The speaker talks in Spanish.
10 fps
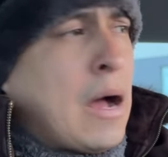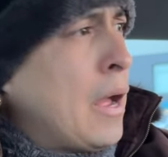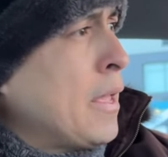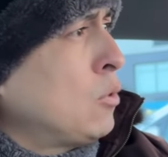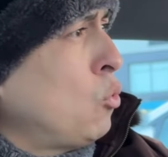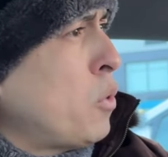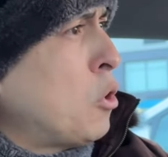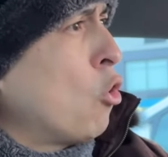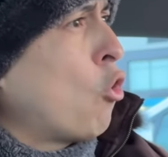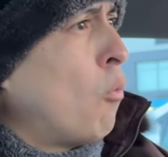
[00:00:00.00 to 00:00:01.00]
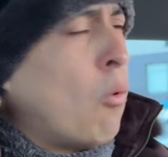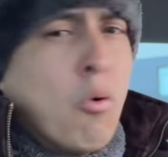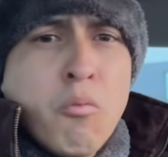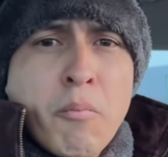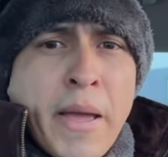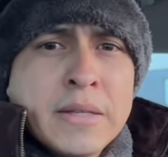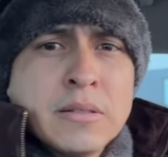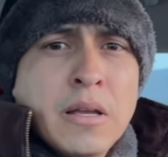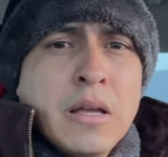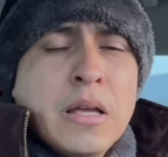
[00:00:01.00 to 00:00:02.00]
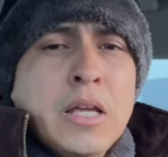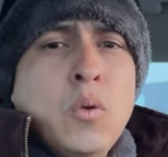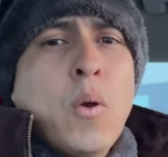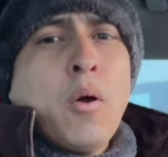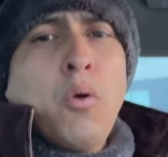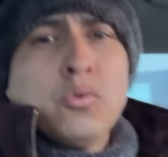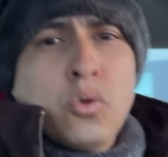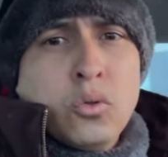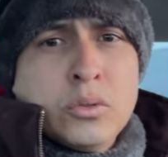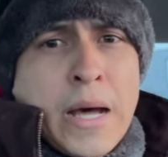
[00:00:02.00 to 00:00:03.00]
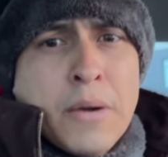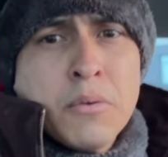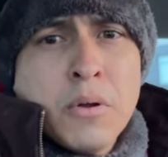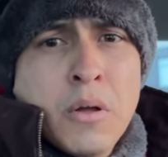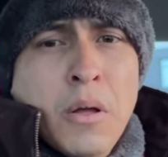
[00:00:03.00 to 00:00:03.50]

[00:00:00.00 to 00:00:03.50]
Ahí estuvieron como un mes y luego los soltaron